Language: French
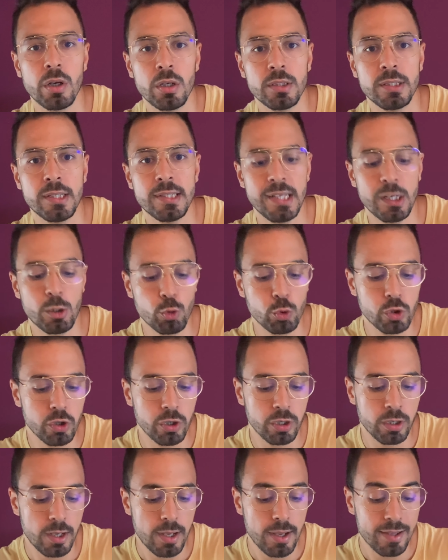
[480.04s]
des
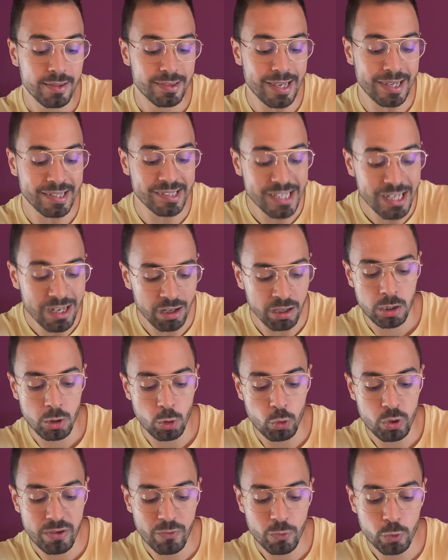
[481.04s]
écouteurs tactiles.
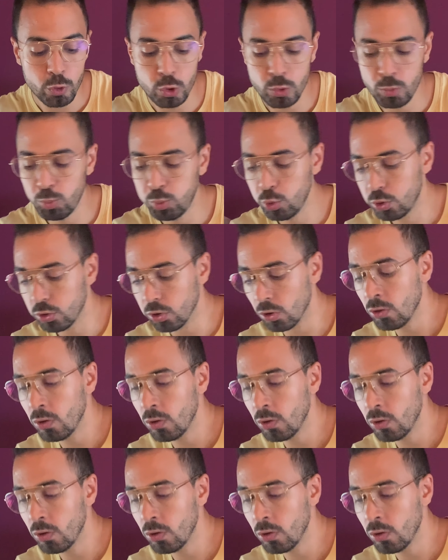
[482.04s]
Au niveau du bouton,